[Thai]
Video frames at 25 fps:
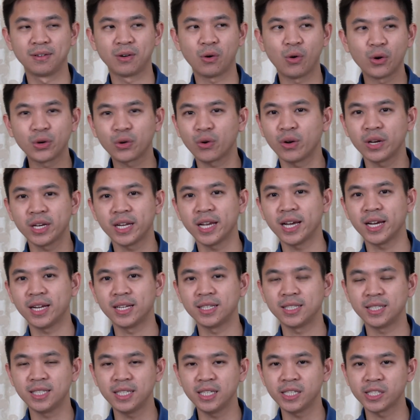คนคนนี้
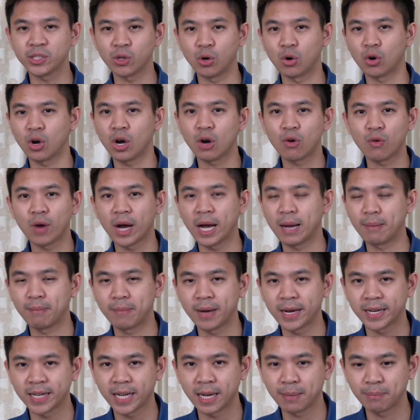ที่ส่งข้อความ
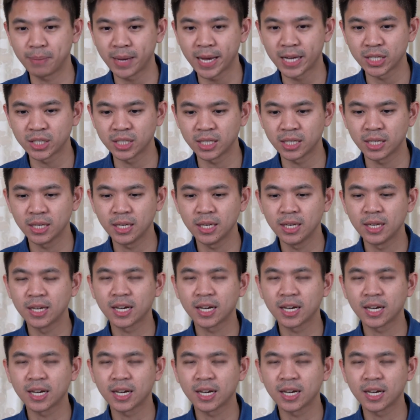มาทางเพจเนี่ย